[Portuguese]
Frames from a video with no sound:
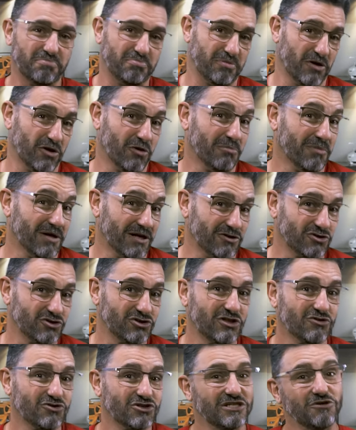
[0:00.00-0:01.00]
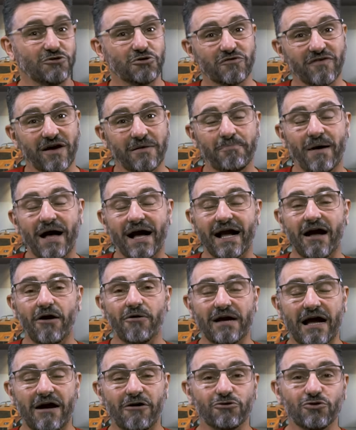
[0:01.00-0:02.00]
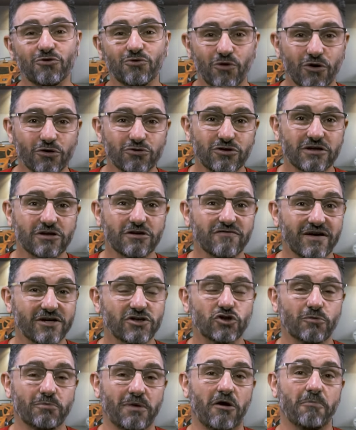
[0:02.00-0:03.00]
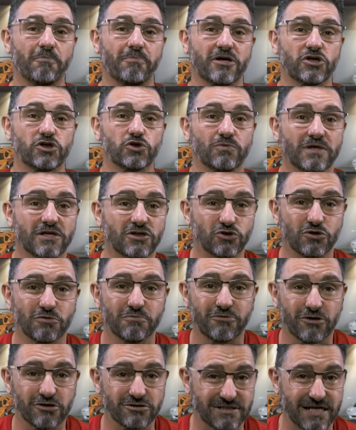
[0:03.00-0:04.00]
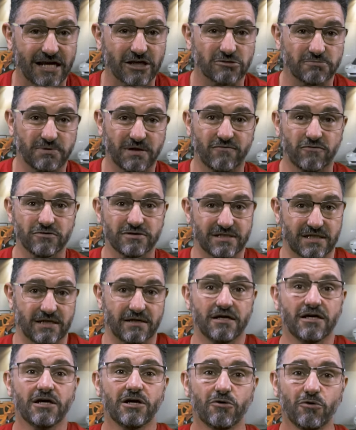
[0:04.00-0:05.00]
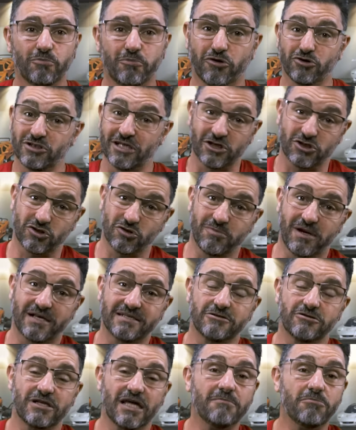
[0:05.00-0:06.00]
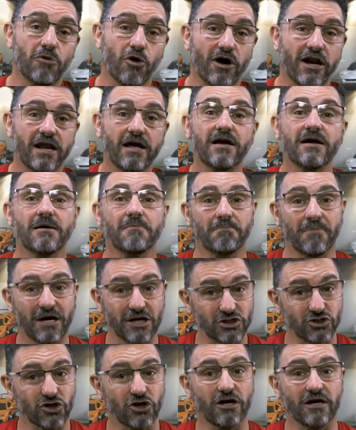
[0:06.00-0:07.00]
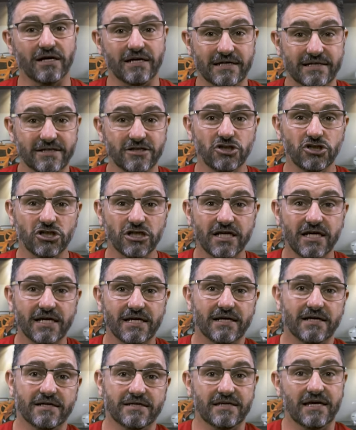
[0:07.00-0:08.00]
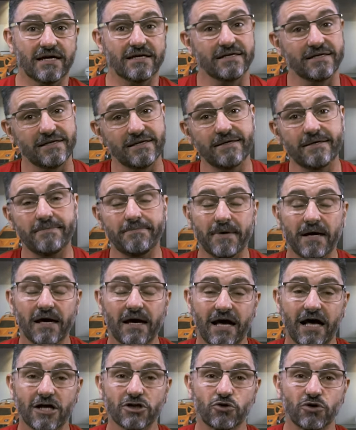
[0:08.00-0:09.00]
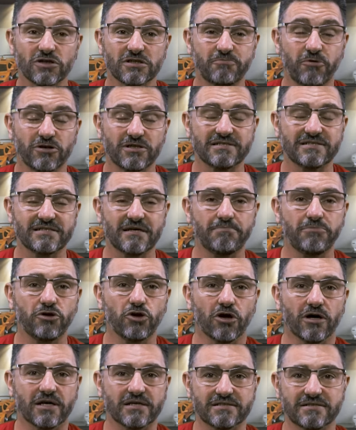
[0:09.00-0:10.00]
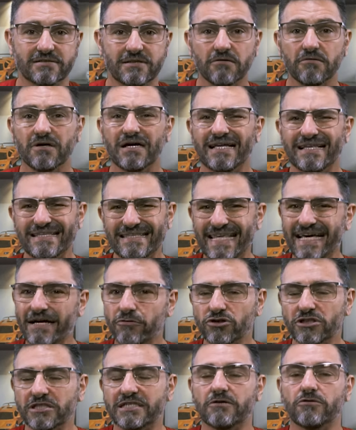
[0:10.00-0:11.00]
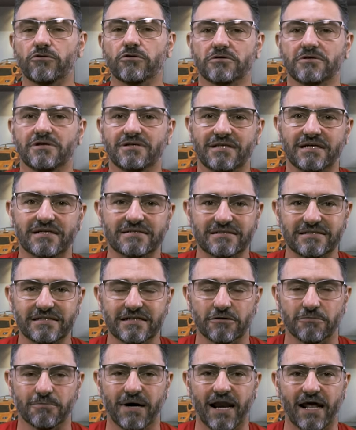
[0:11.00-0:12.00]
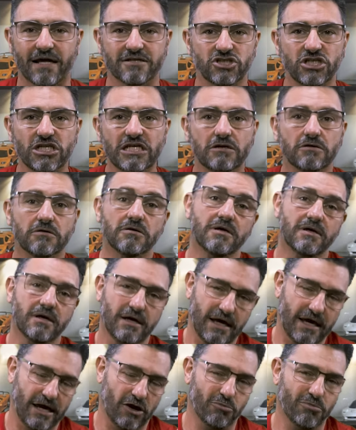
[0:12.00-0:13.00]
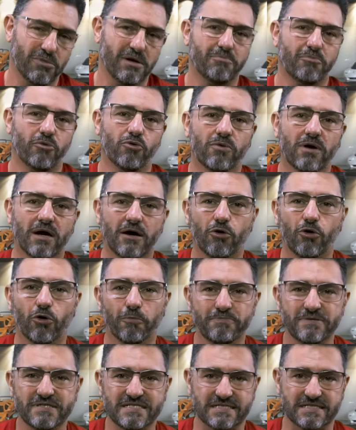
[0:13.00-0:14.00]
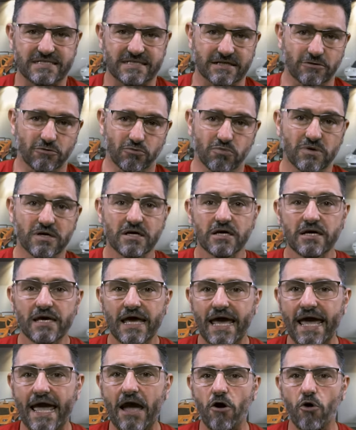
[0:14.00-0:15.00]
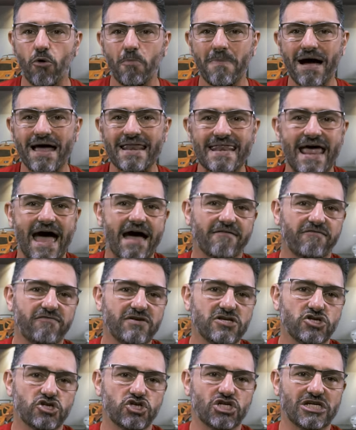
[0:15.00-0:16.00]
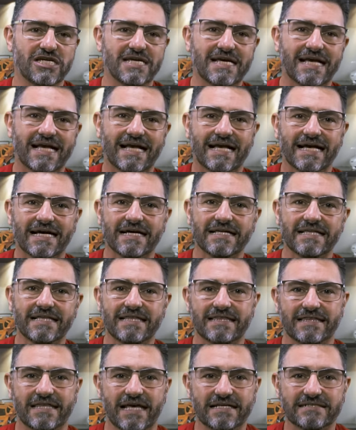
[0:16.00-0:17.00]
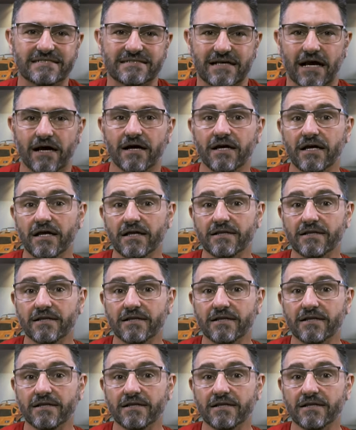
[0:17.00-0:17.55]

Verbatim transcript: pelo menos o teu seguro vai pagar o carro do outro e não vai sobrar um prejuízo e um processo para você. O processo no Brasil demora, mas ó, ele chega e aí as coisas podem ser piores. Então, ter um seguro de terceiro baratinho é uma boa opção. É uma nave gigantesca.